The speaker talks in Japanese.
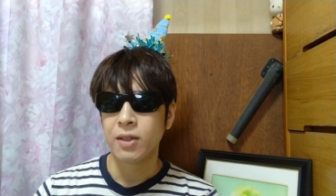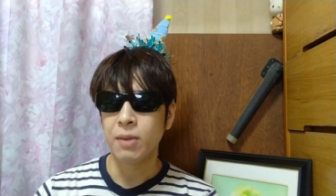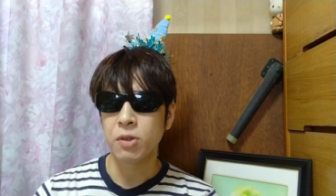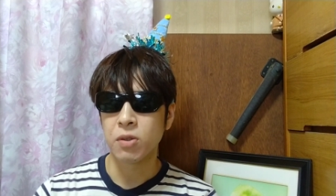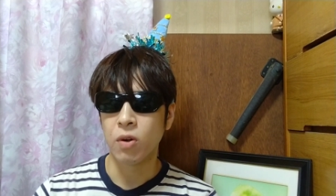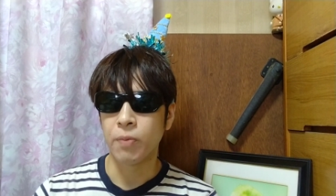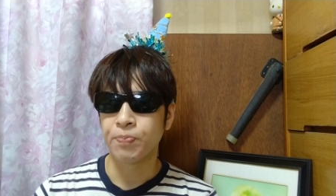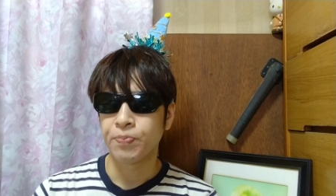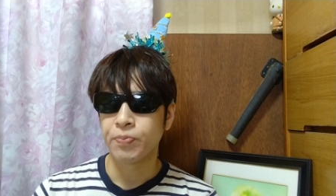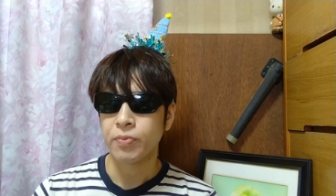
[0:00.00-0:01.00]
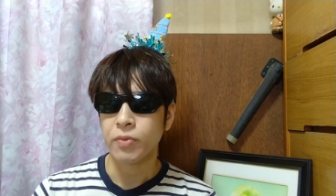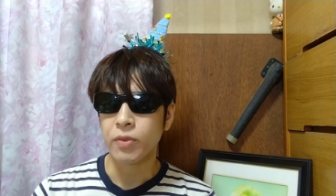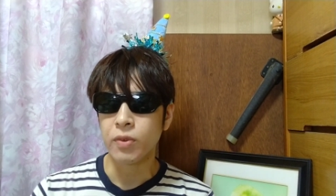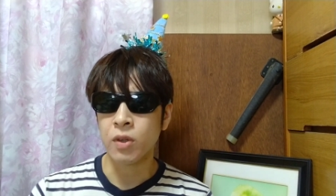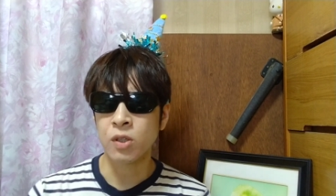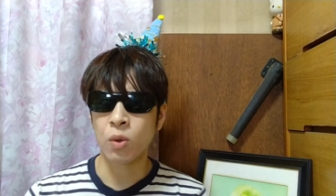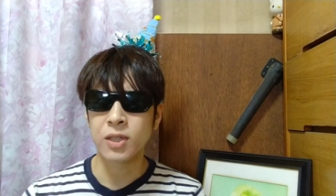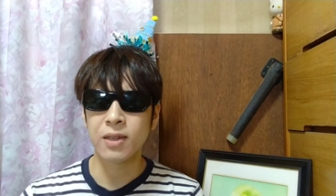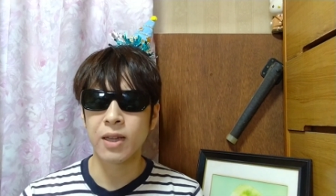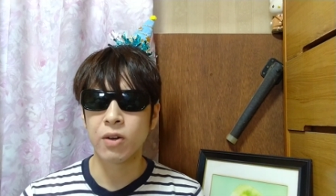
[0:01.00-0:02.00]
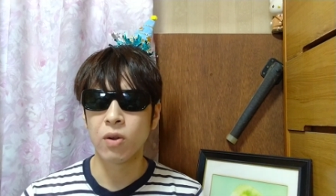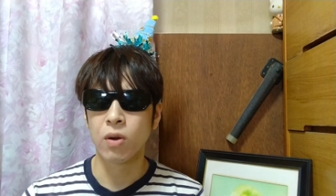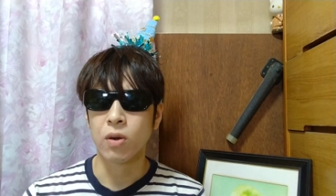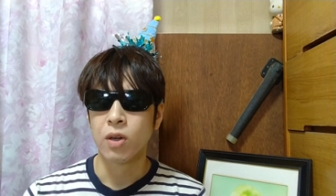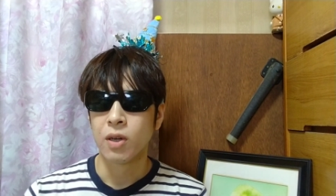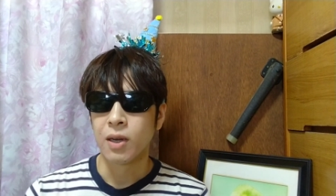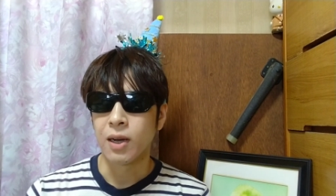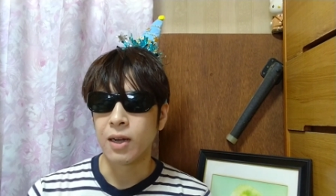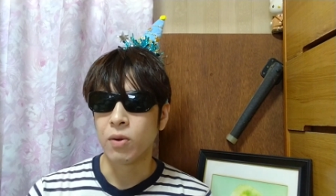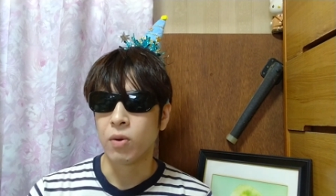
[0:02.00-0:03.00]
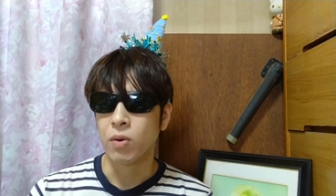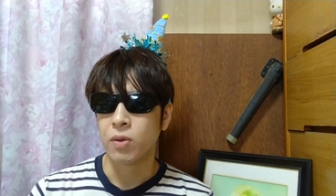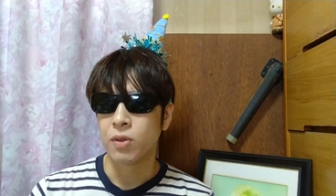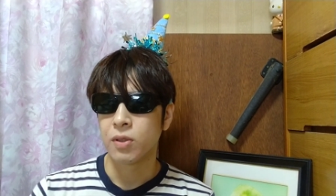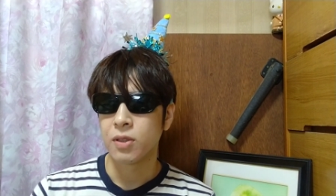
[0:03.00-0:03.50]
でもその、そこチャンネルの、あの、